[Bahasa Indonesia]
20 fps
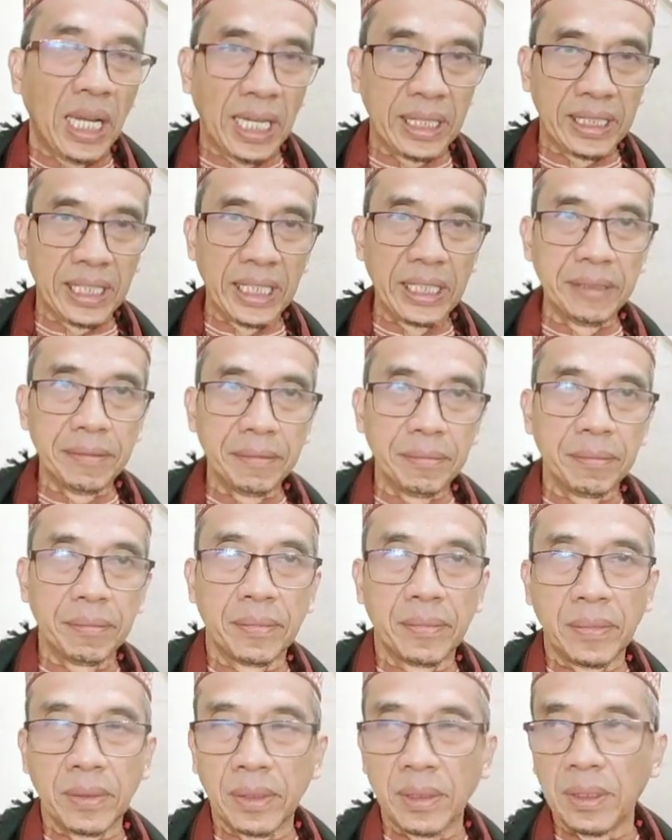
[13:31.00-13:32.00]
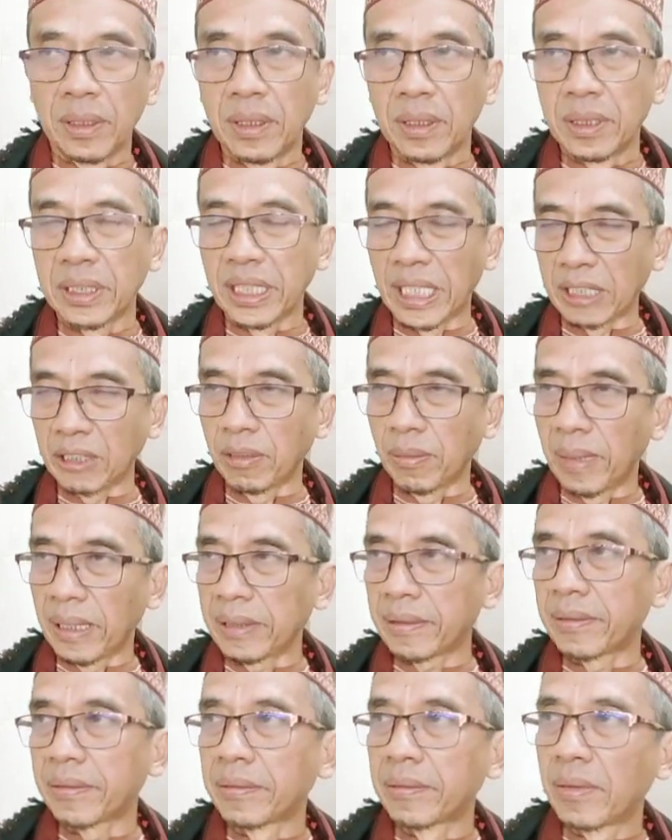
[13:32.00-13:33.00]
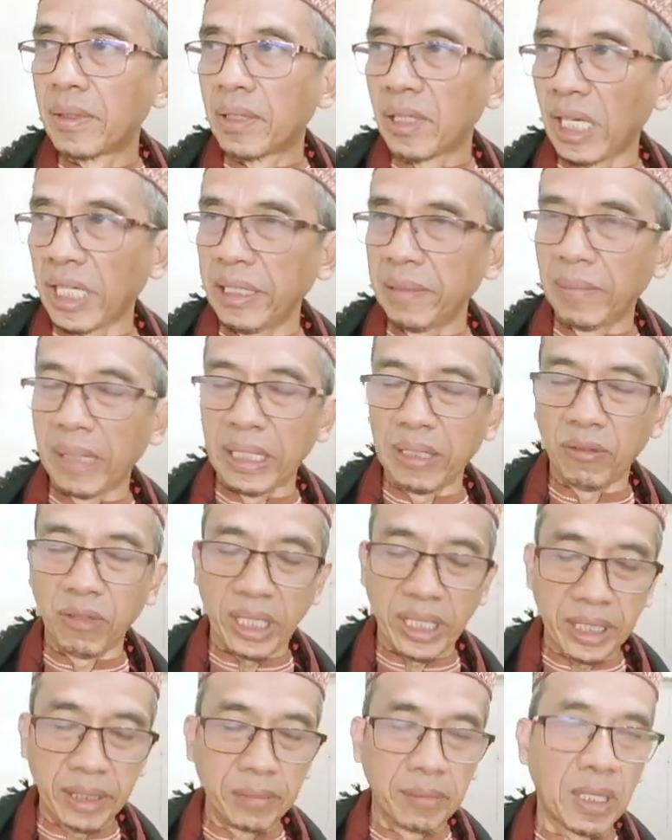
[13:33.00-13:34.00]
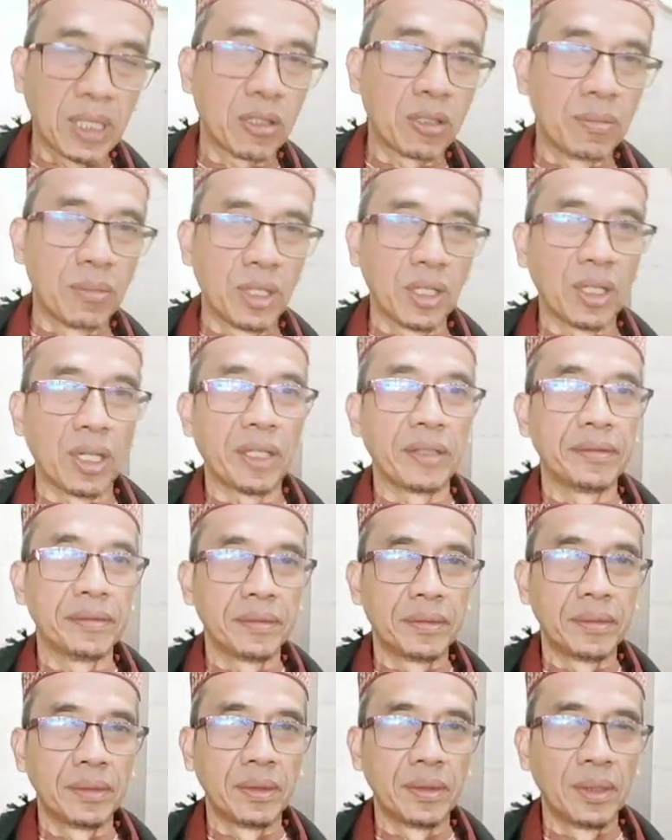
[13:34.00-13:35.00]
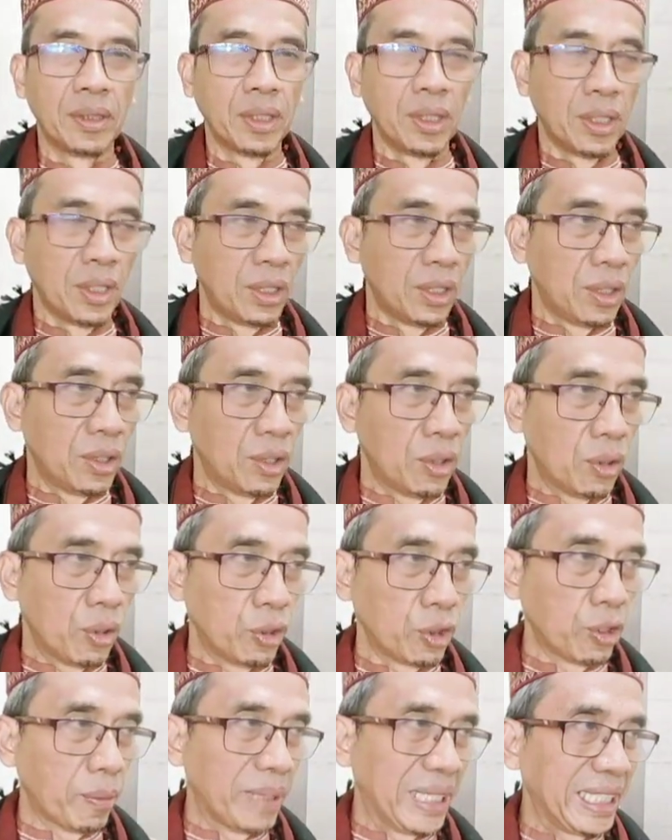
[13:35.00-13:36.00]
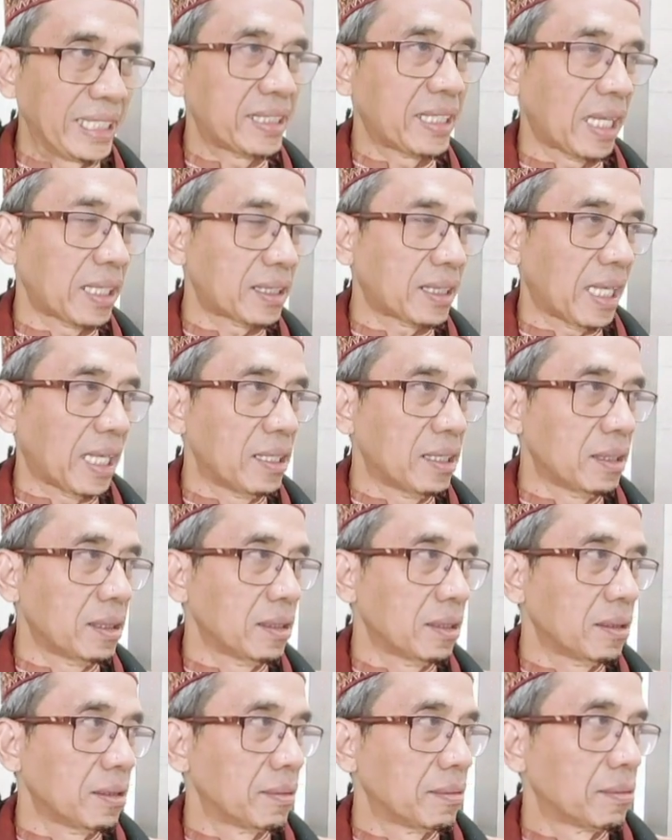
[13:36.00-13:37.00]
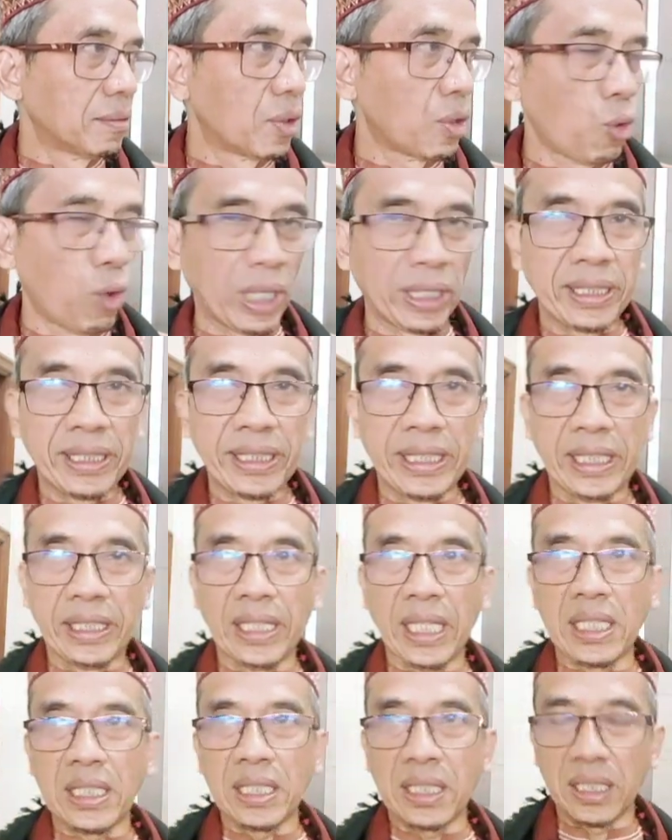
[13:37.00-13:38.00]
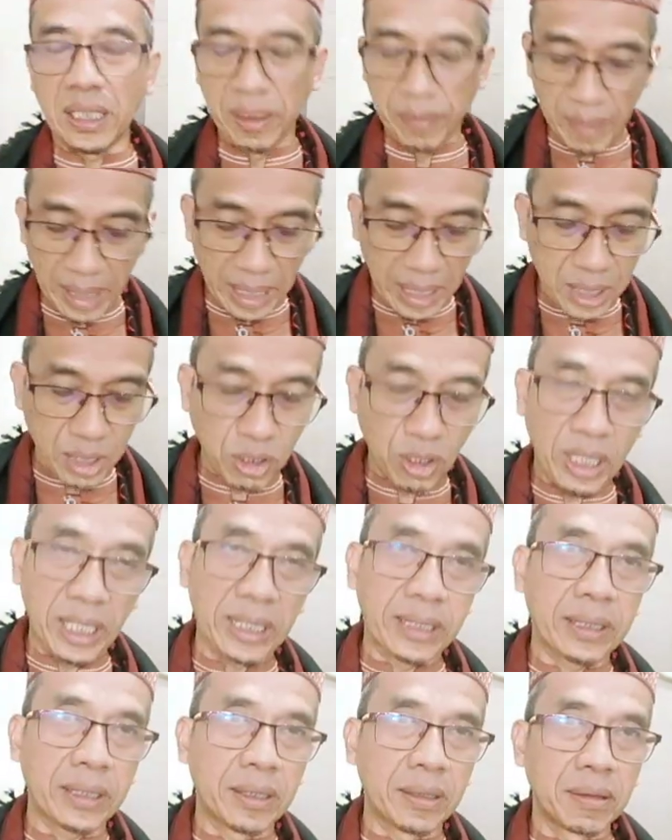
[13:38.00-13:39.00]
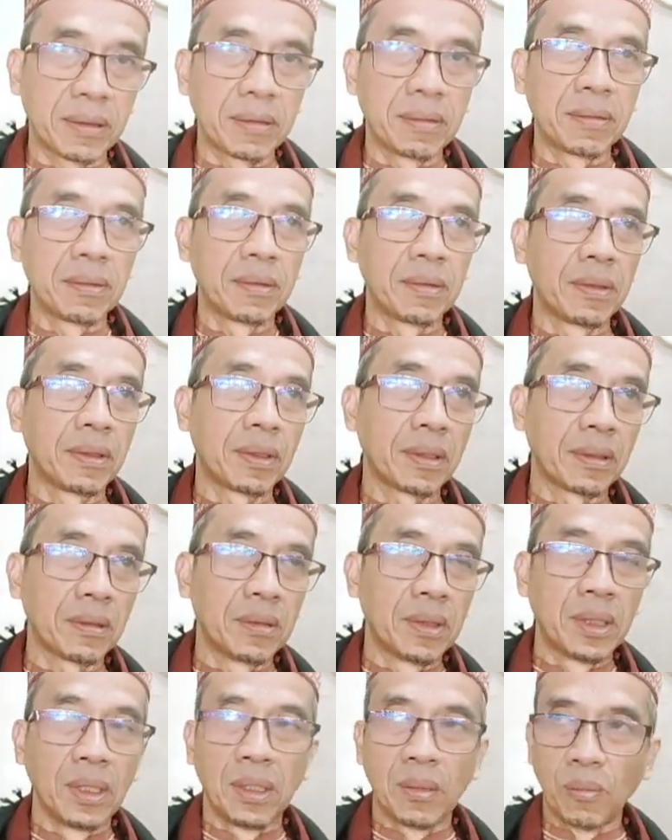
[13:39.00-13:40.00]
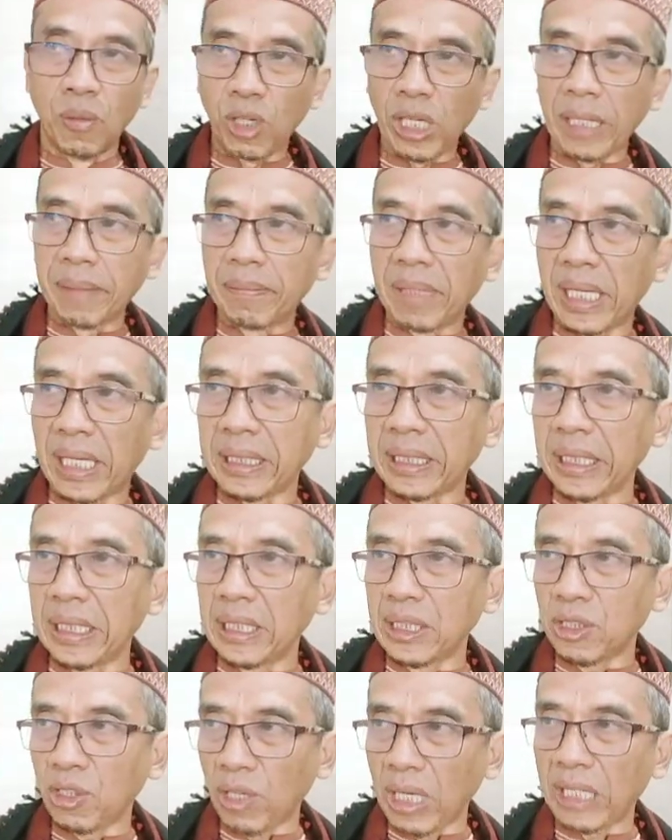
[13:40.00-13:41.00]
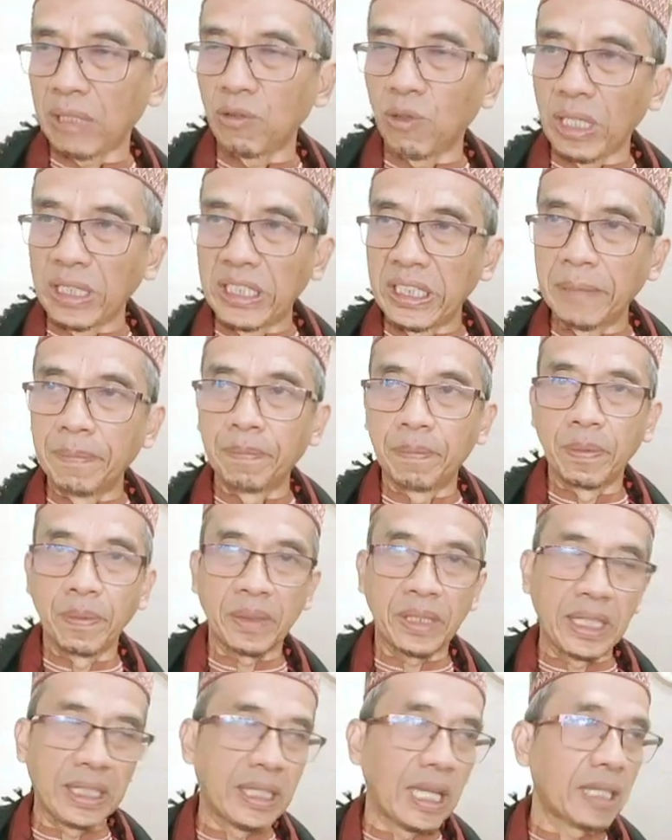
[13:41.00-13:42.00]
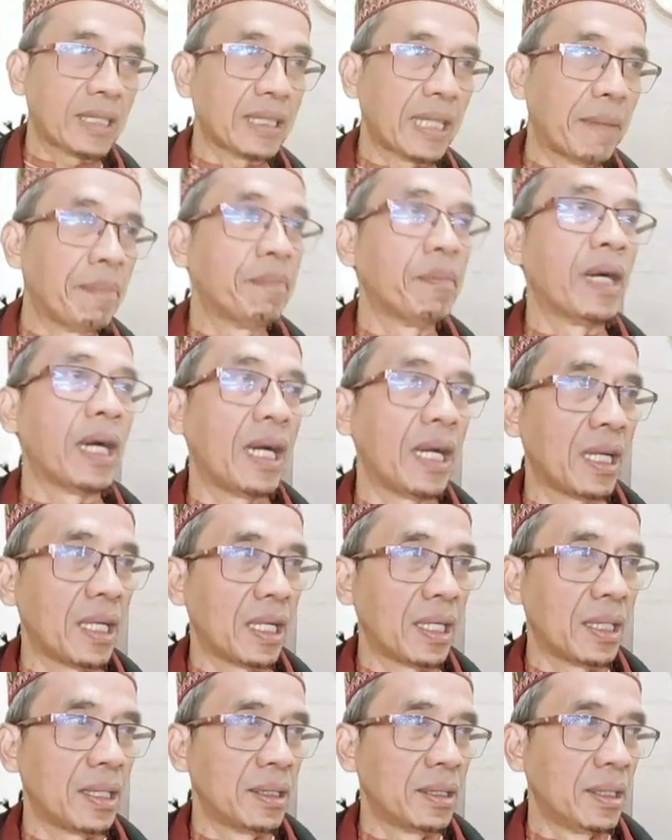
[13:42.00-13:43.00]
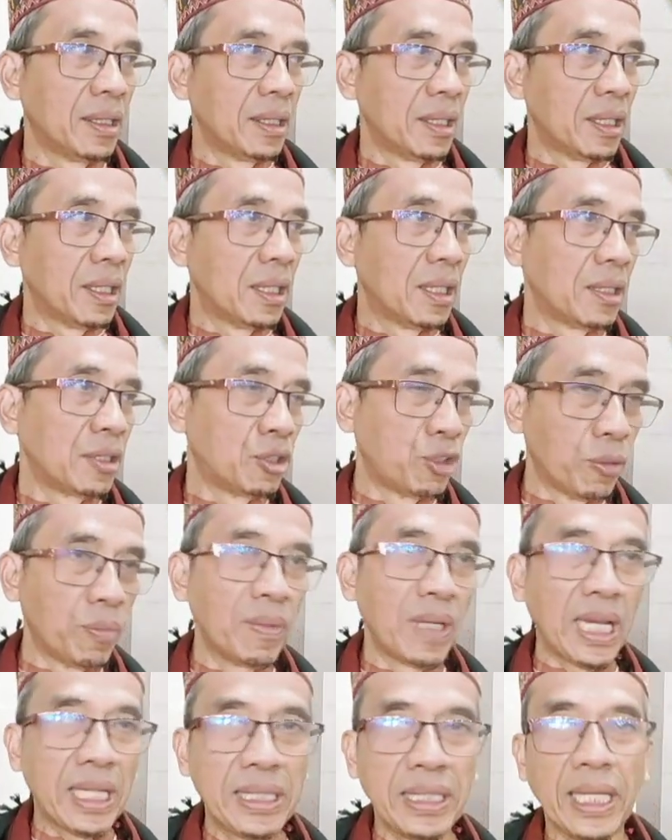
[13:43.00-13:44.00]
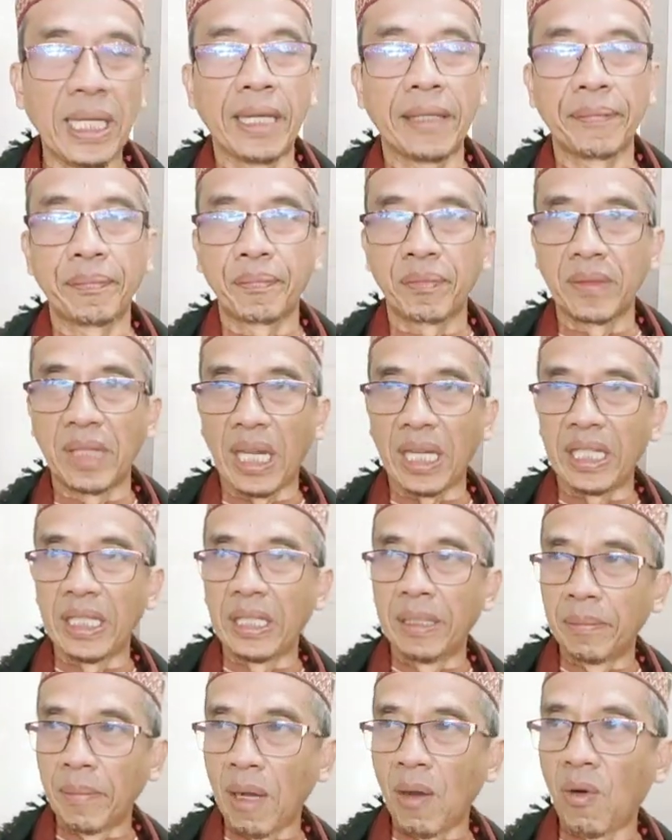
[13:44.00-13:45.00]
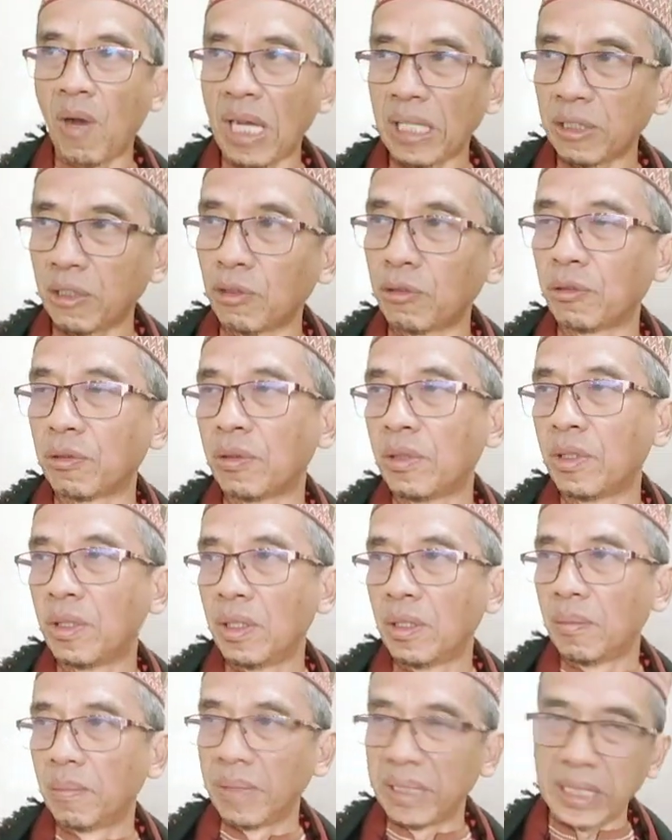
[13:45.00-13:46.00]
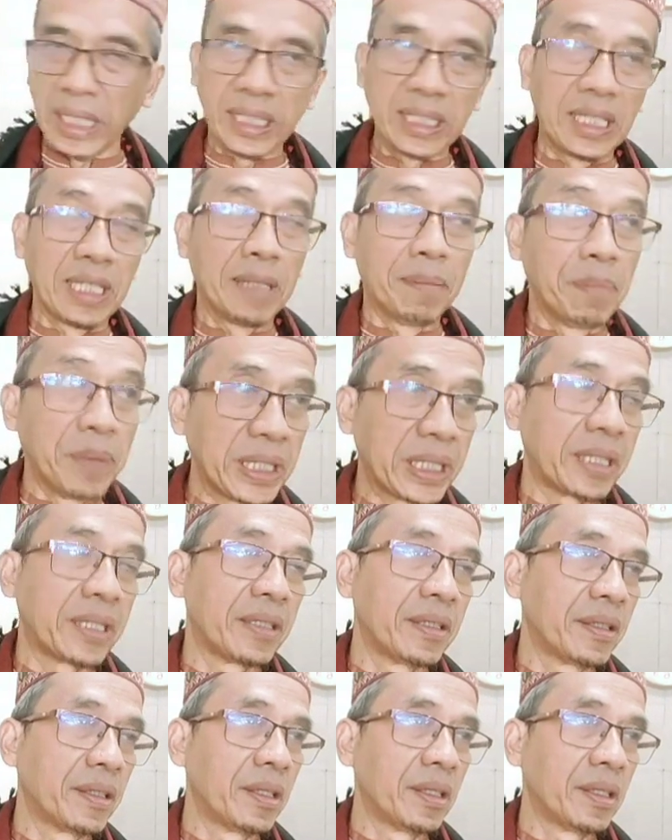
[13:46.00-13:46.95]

Hadirin sidang Jumat rahimani wa rahimakumullah. Untuk meningkatkan kuantitas ibadah sholat Bukan berarti sholat wajib kita tambah jumlahnya dari lima waktu menjadi lebih.